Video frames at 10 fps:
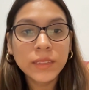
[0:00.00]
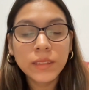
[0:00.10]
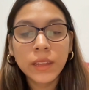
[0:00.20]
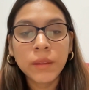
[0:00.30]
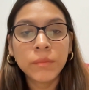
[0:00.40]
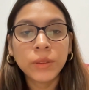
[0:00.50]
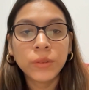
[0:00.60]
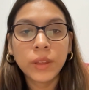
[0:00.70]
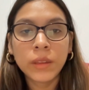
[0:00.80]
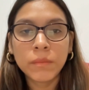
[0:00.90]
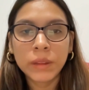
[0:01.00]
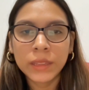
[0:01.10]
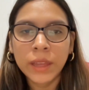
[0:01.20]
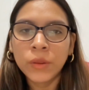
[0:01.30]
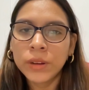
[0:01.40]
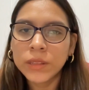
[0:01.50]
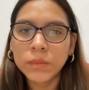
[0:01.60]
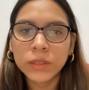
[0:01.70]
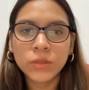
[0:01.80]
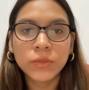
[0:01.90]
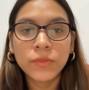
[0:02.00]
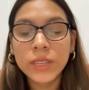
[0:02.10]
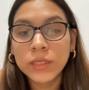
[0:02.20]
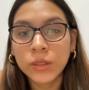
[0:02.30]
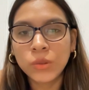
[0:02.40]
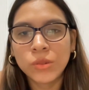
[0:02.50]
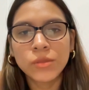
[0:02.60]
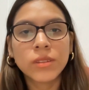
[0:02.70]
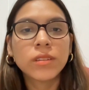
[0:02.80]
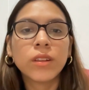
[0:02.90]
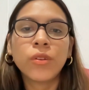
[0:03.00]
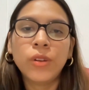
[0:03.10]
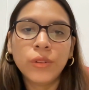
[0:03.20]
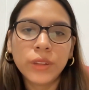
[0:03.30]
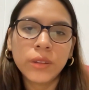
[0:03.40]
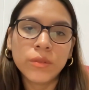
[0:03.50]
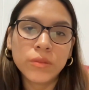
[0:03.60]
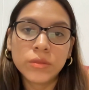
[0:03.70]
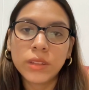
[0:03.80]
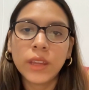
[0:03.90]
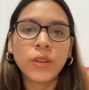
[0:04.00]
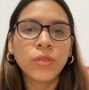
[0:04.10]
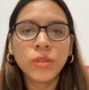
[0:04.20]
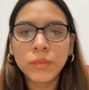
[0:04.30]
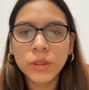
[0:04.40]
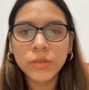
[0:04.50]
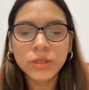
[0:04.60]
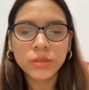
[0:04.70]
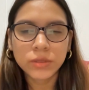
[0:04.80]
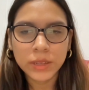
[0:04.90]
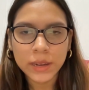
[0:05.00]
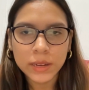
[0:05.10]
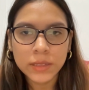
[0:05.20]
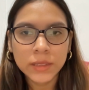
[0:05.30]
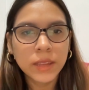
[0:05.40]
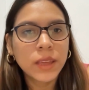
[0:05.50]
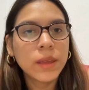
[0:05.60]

Este cambio ha impactado en aspectos físicos, psicológicos, económicos y sociales,